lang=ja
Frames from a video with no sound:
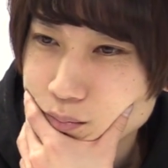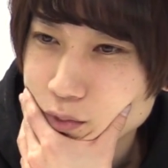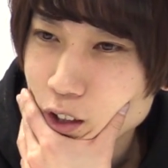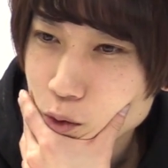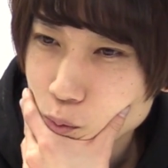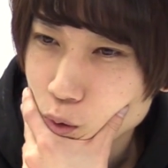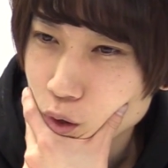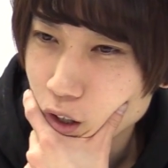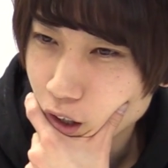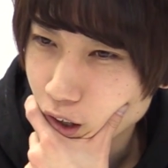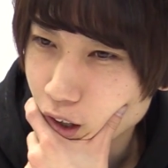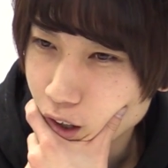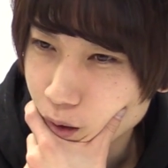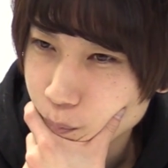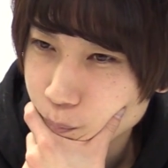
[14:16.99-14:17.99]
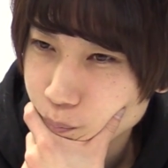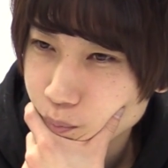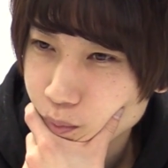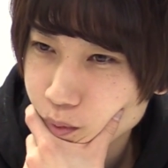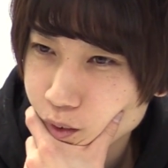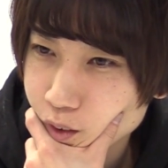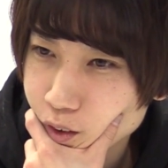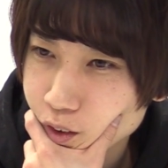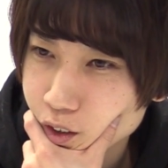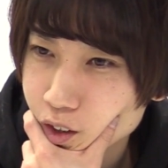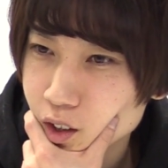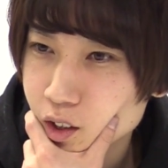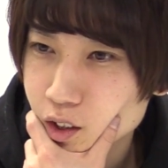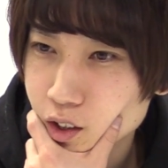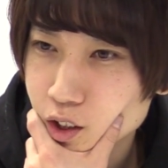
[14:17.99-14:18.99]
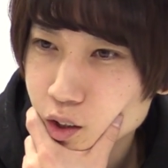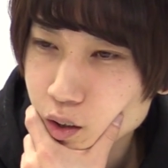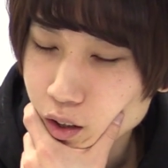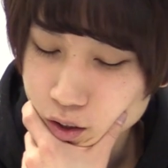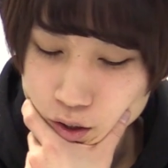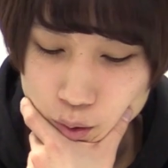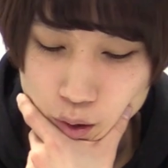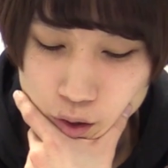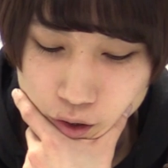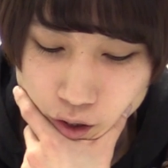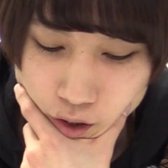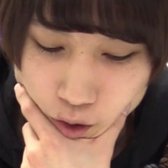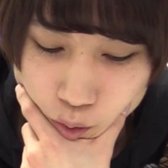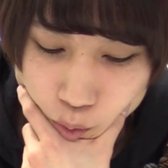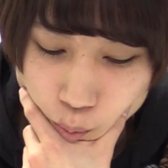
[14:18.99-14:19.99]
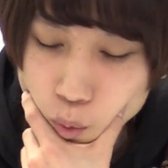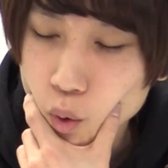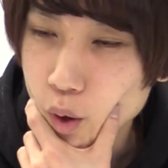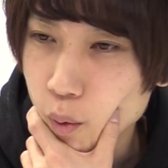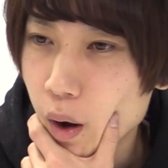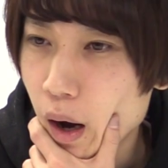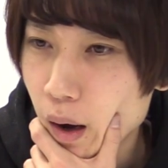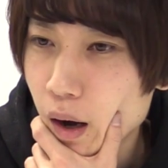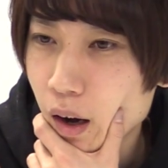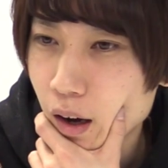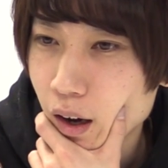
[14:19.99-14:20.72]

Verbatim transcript: 結構ね実は癖のあるキャラだと思う俺は